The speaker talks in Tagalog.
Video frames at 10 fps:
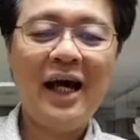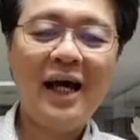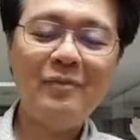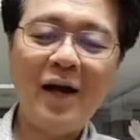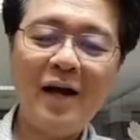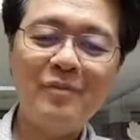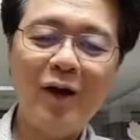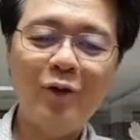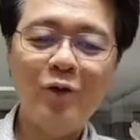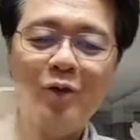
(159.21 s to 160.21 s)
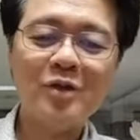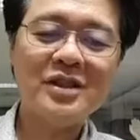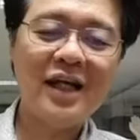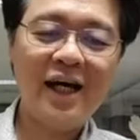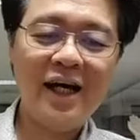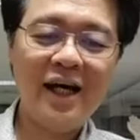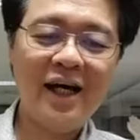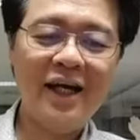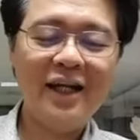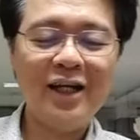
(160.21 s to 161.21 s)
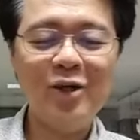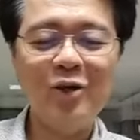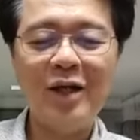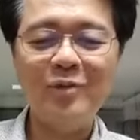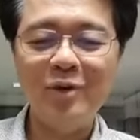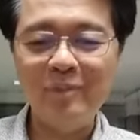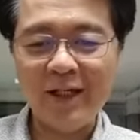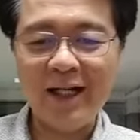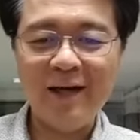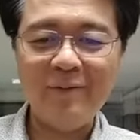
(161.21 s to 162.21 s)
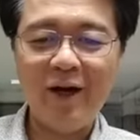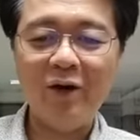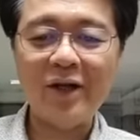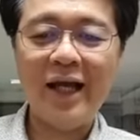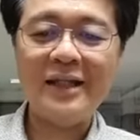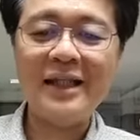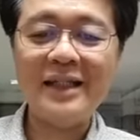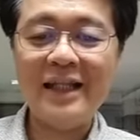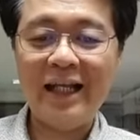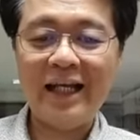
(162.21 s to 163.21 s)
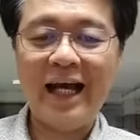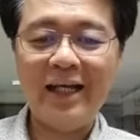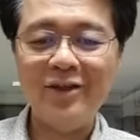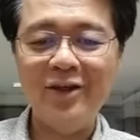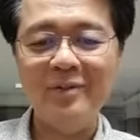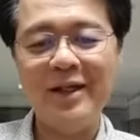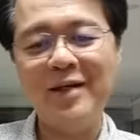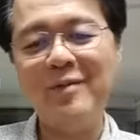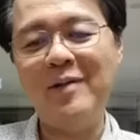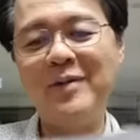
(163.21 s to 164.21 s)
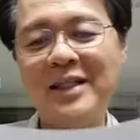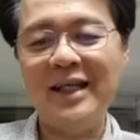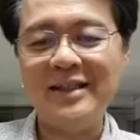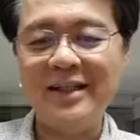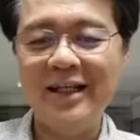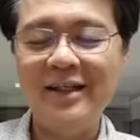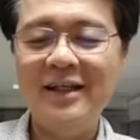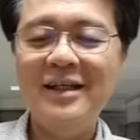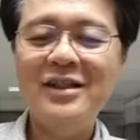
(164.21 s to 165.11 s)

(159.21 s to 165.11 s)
Ha? Baka mahulog sa liguan mo, biglang makuryente, delikado, may namamatay dyan.